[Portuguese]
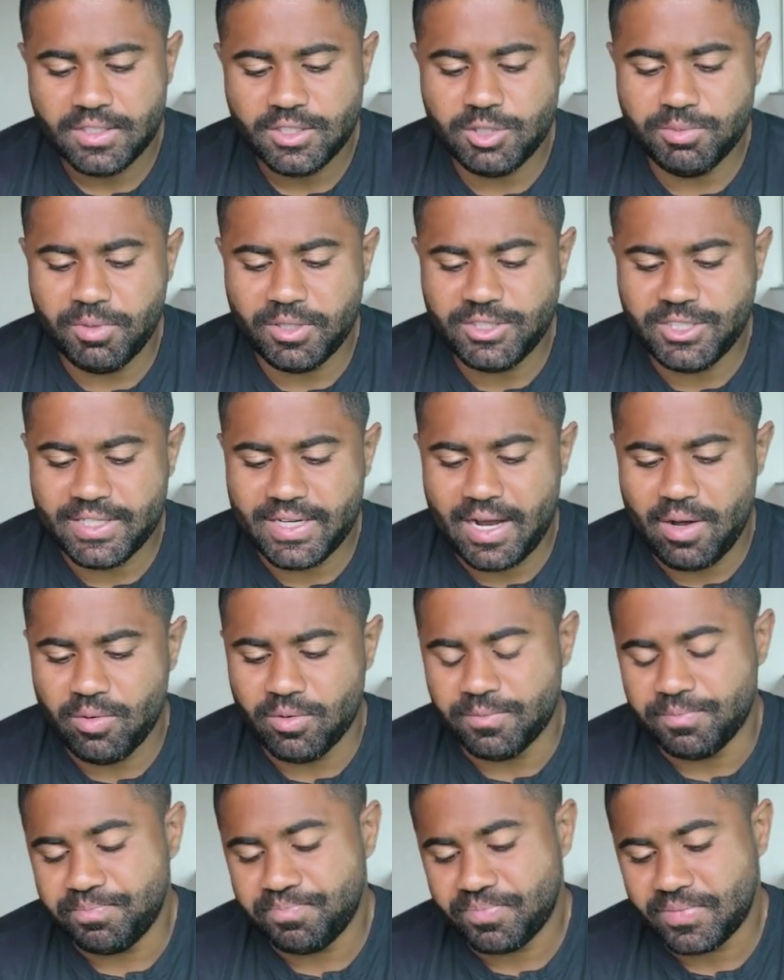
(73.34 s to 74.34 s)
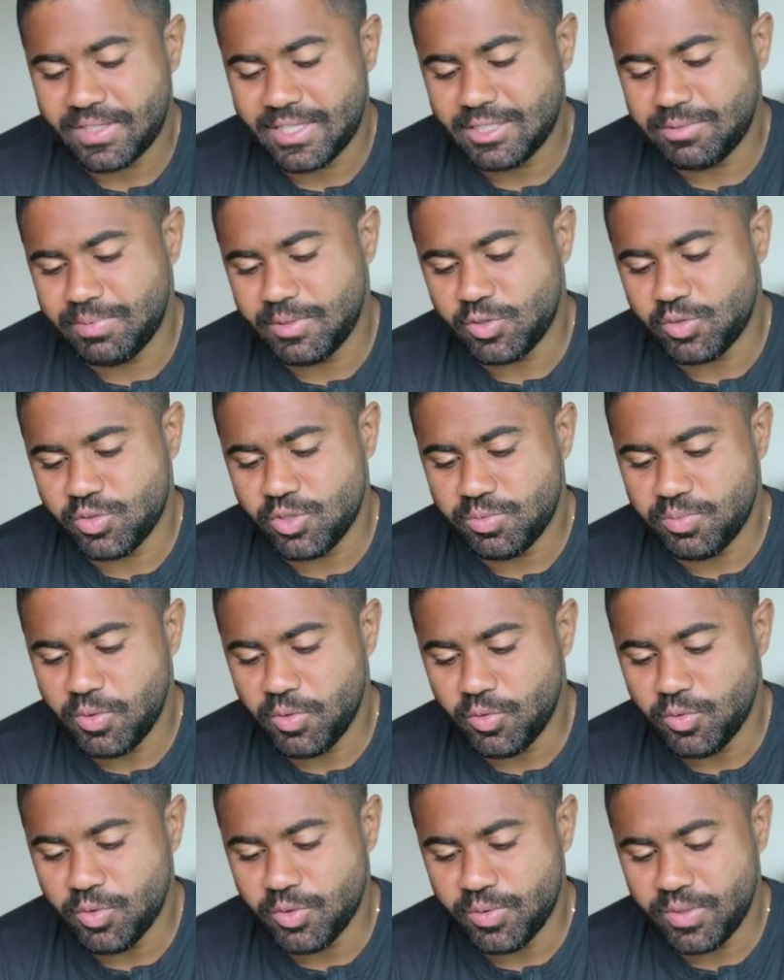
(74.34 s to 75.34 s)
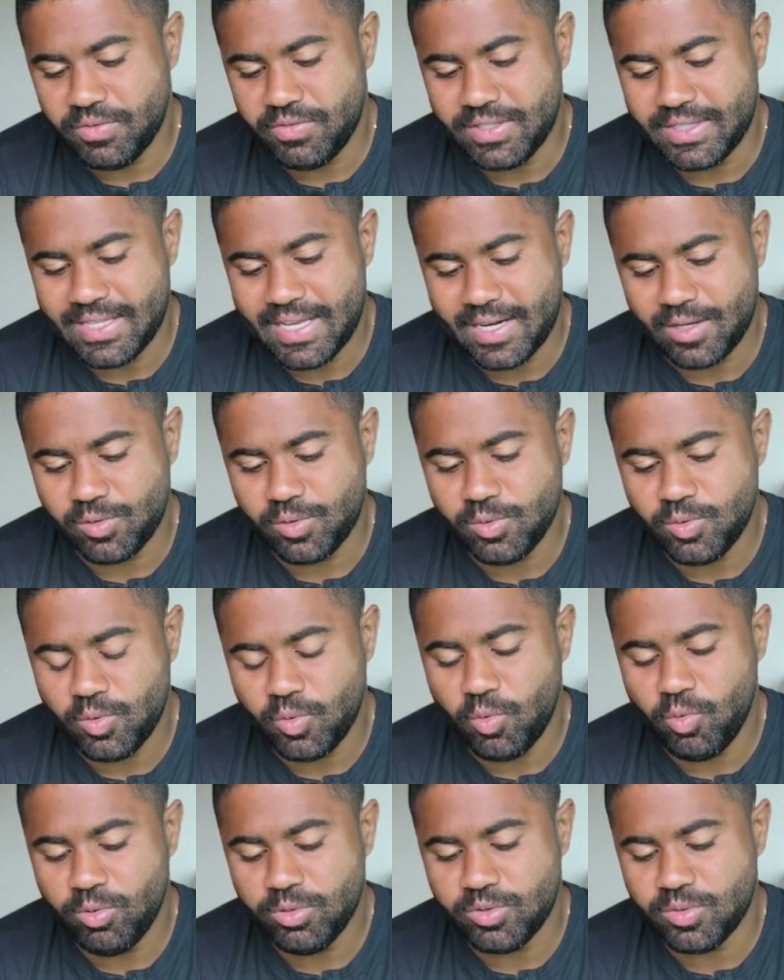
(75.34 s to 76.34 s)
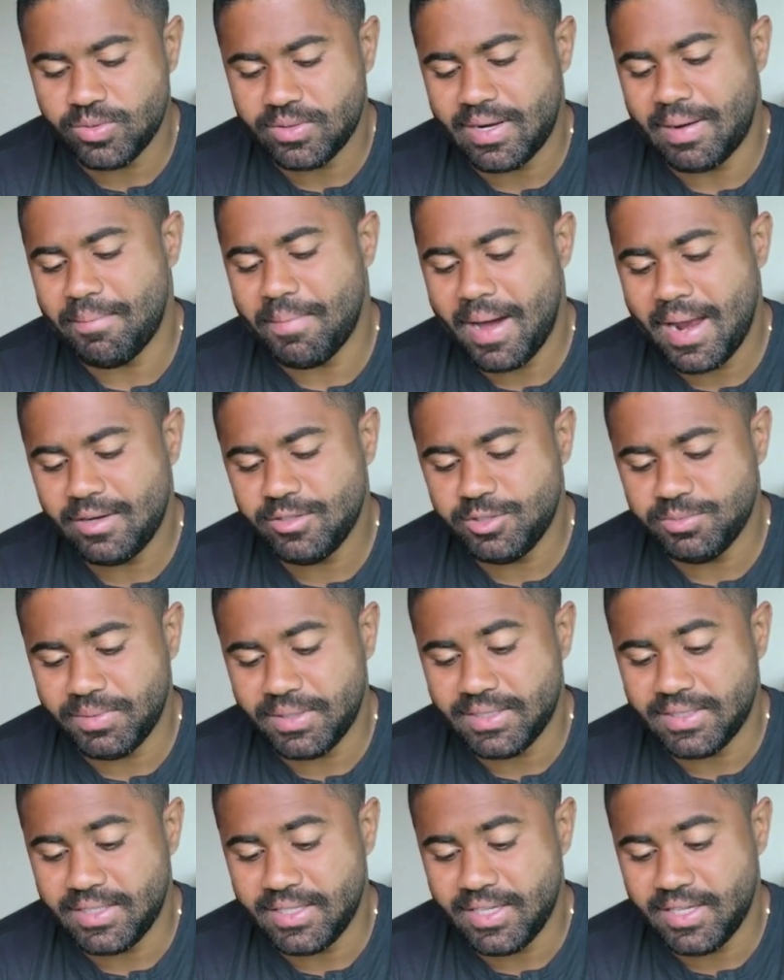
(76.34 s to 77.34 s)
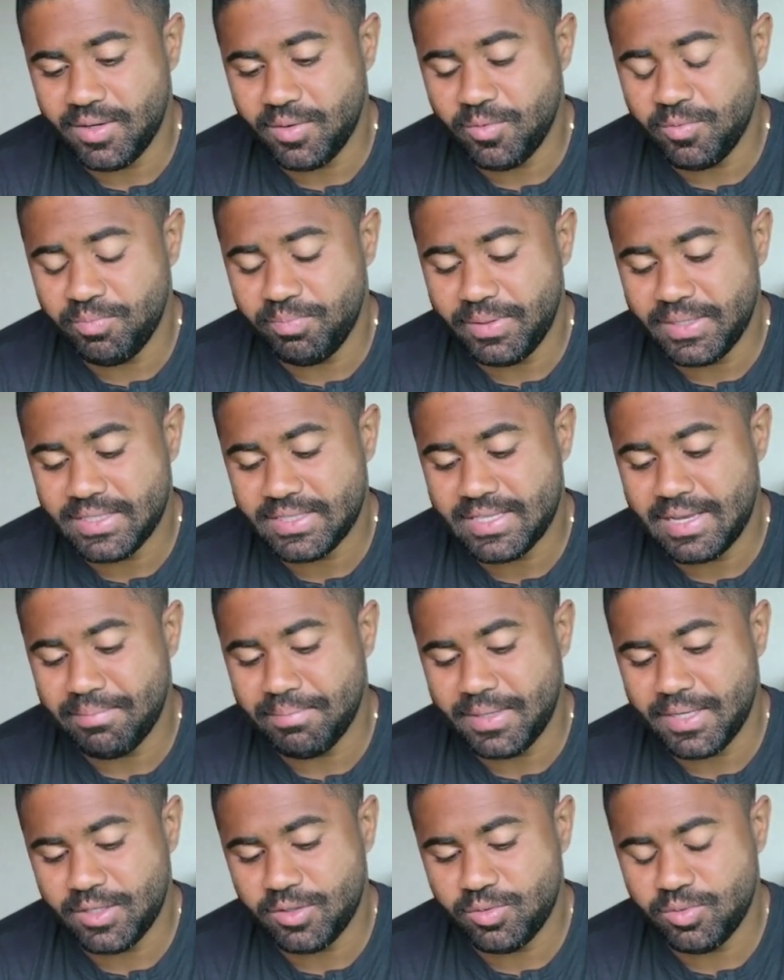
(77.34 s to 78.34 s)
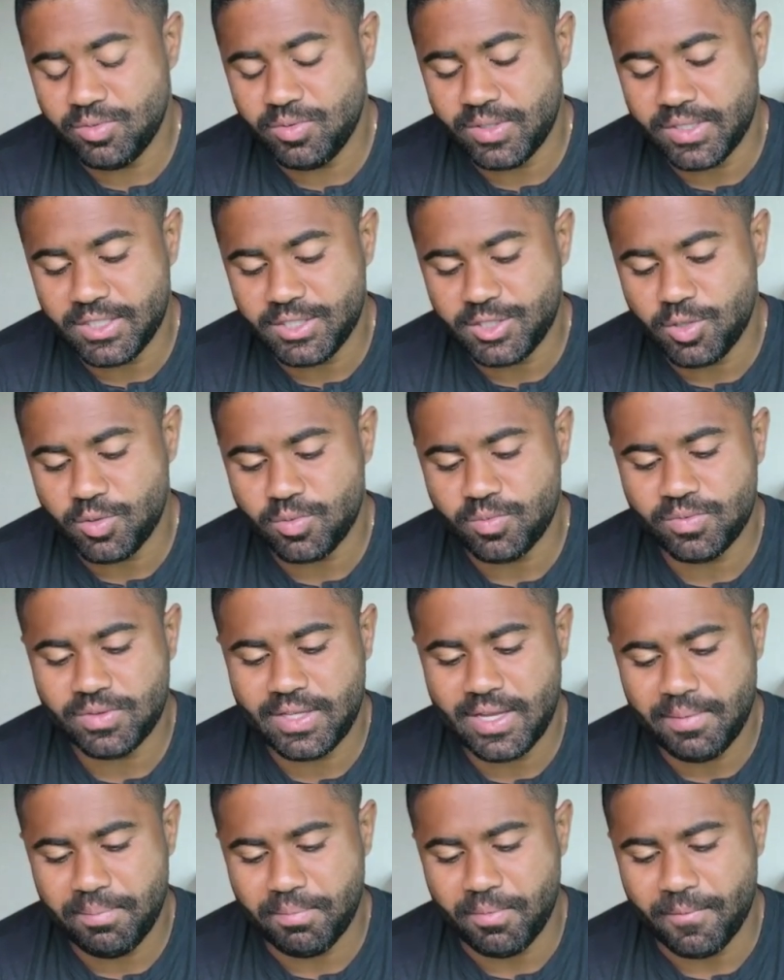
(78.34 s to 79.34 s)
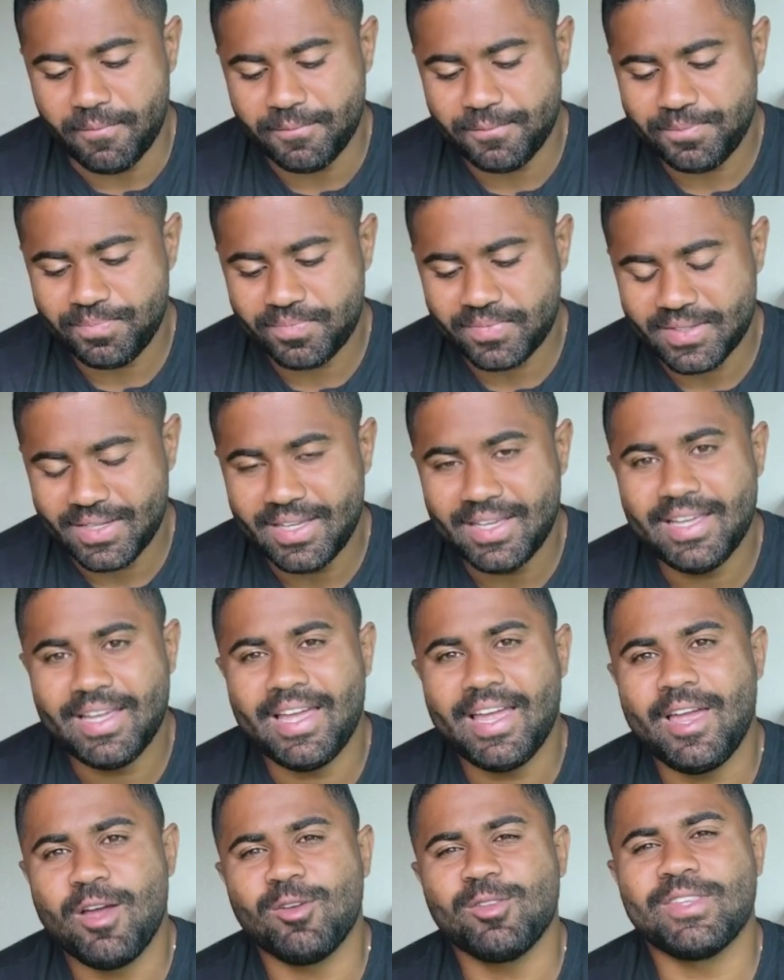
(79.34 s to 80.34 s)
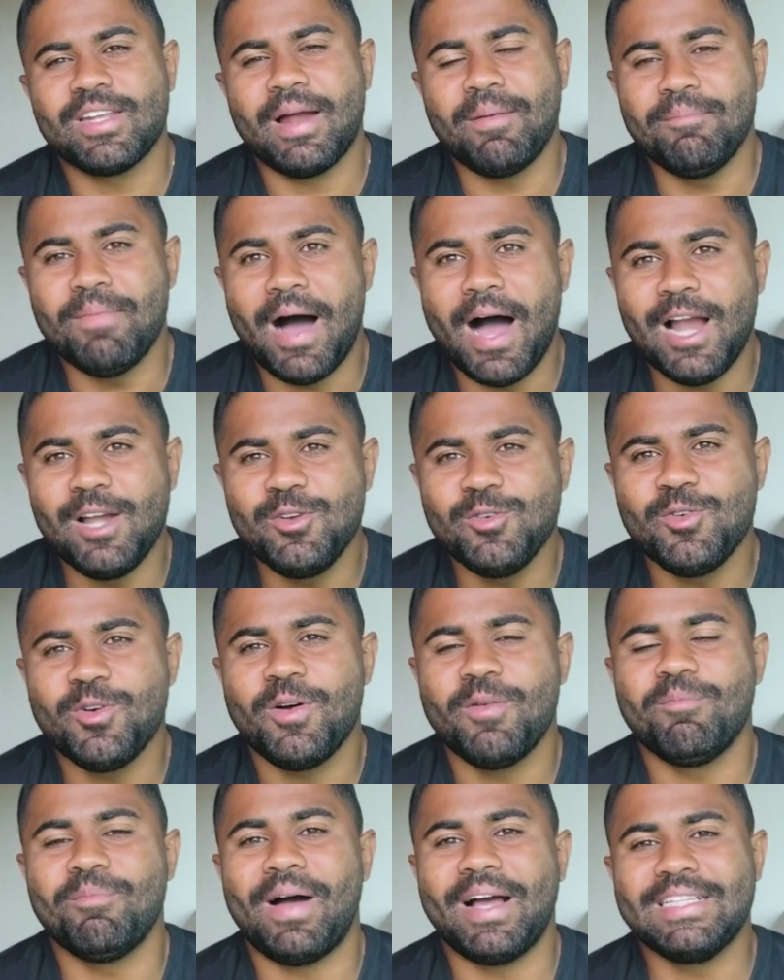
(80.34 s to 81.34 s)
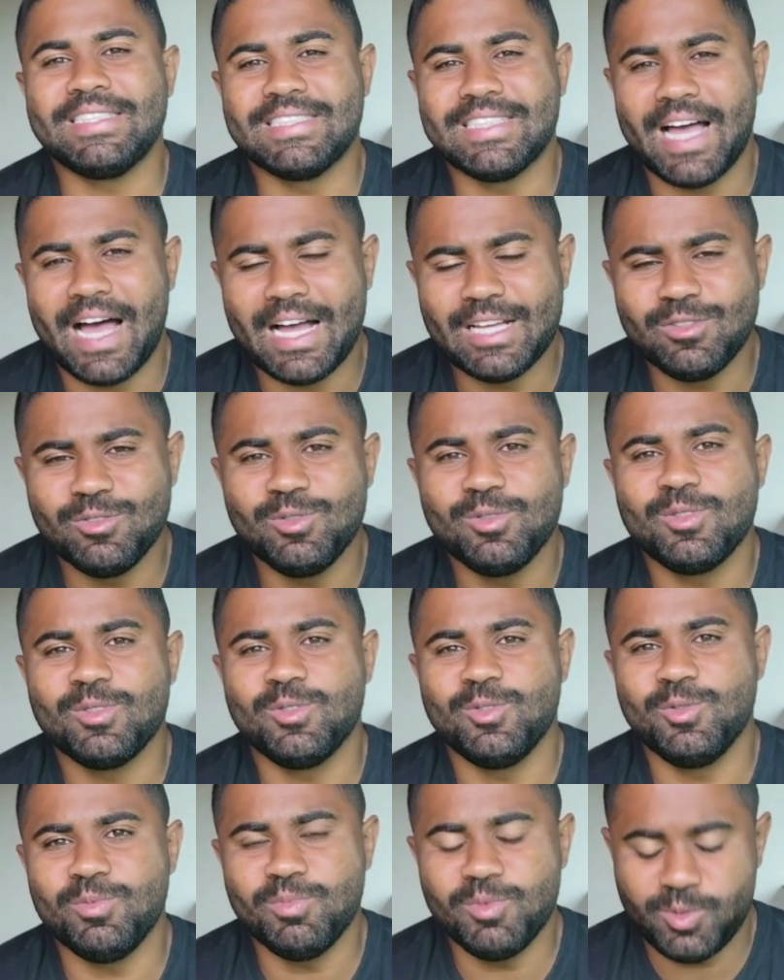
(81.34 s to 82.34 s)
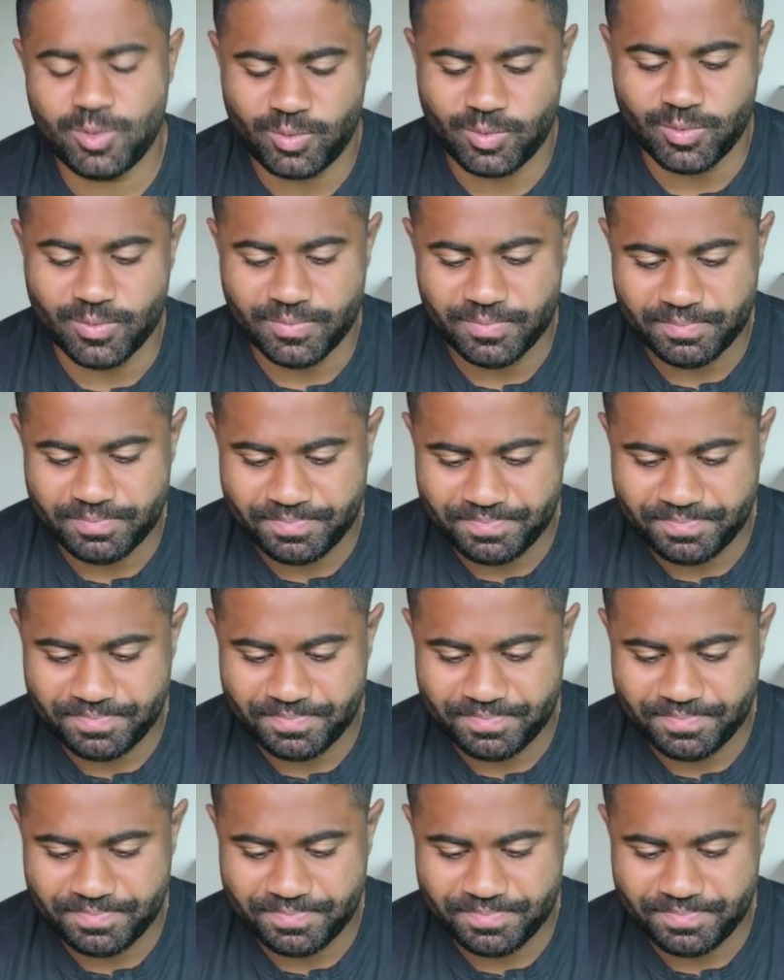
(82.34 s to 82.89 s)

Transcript: De modo geral, as pessoas procuram evitar a todo custo o trabalho de manter um pensamento durante algum tempo. É o trabalho mais árduo do mundo.